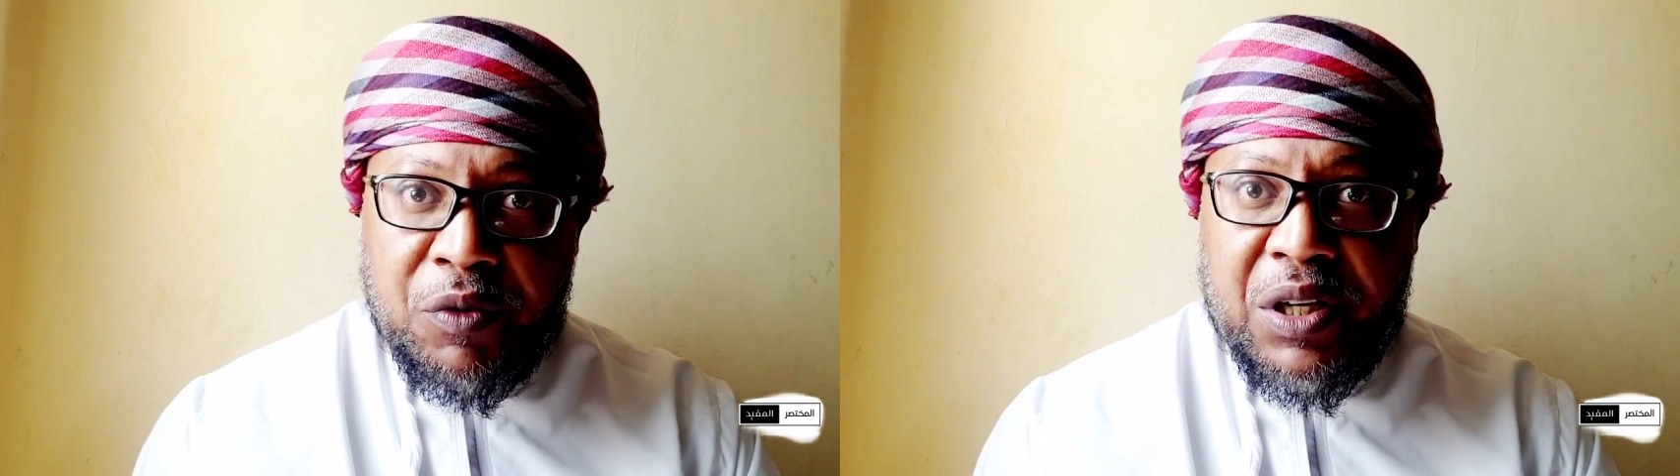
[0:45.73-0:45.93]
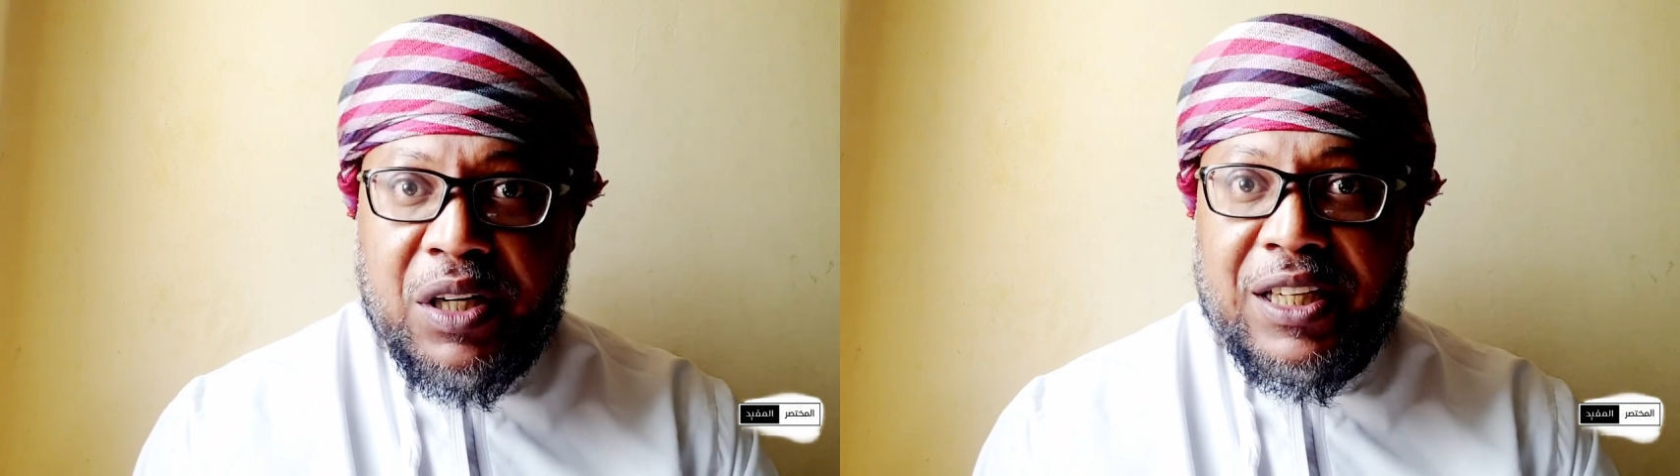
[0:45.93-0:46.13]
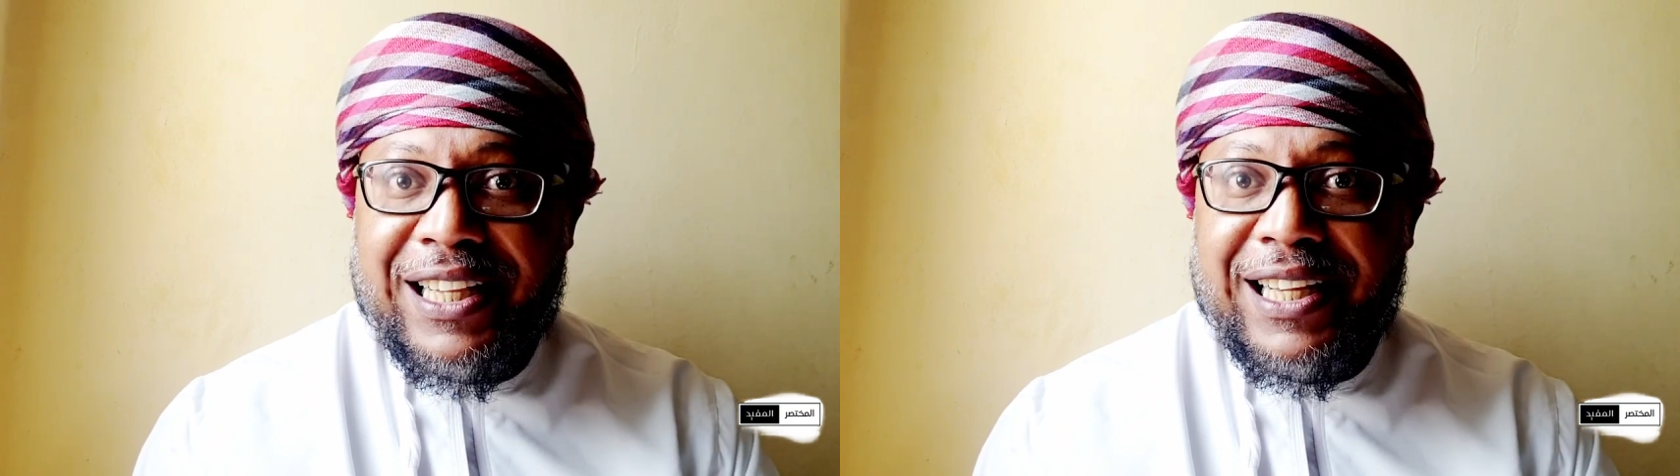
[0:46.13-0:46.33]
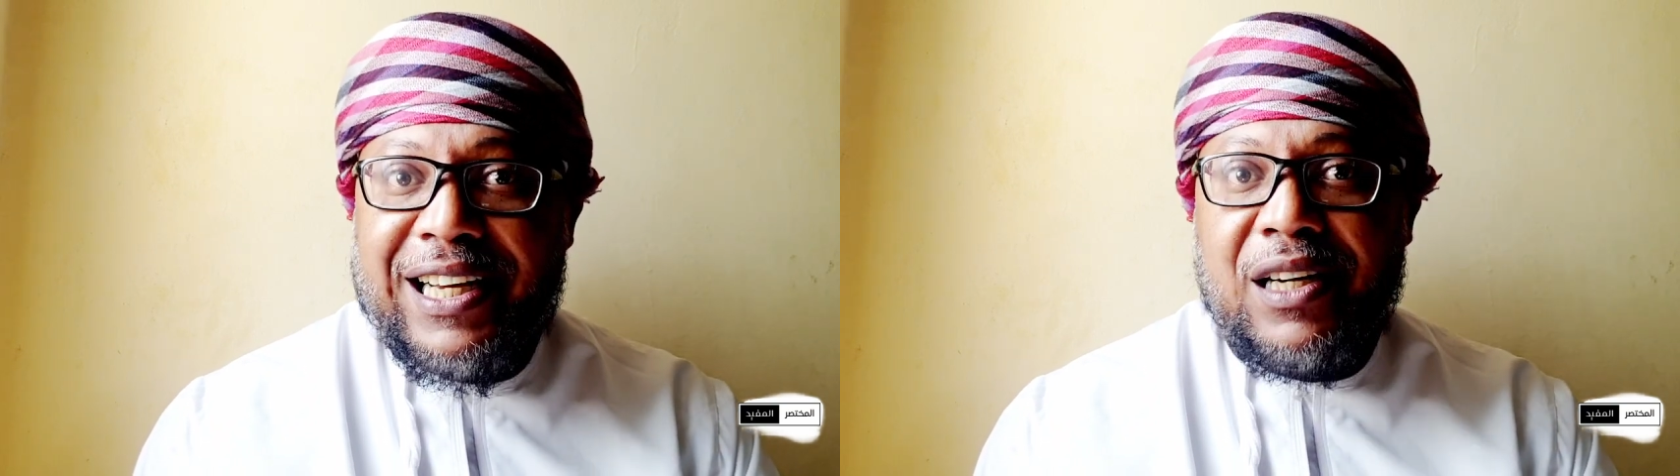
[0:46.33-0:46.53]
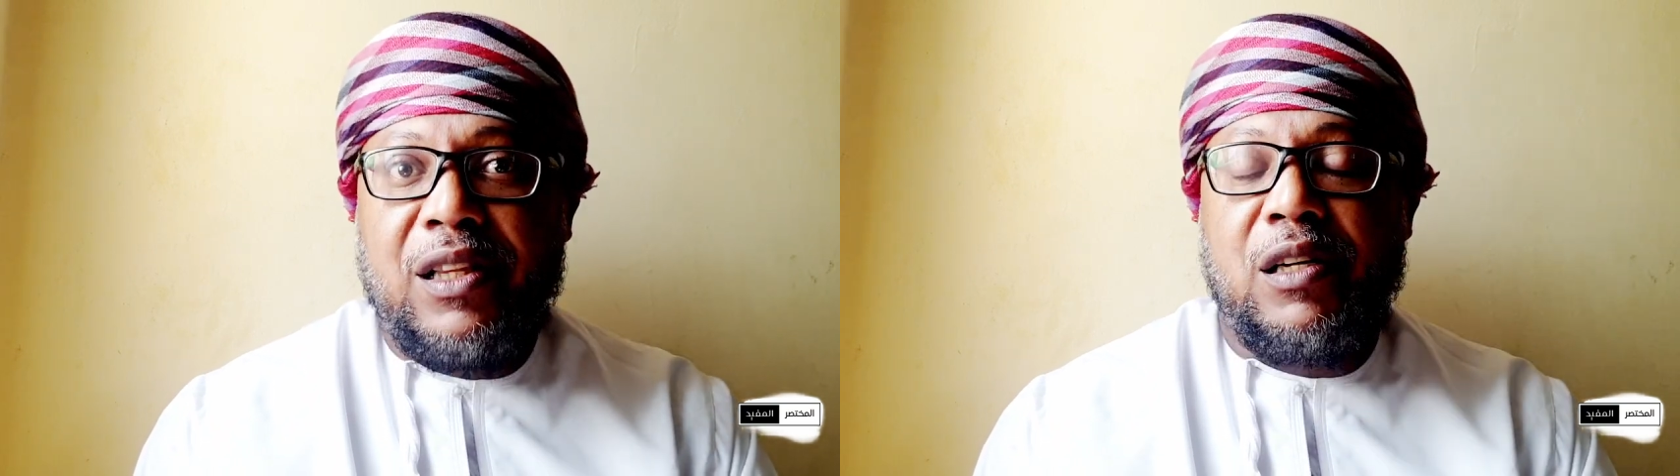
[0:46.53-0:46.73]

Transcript: فكرة الأرض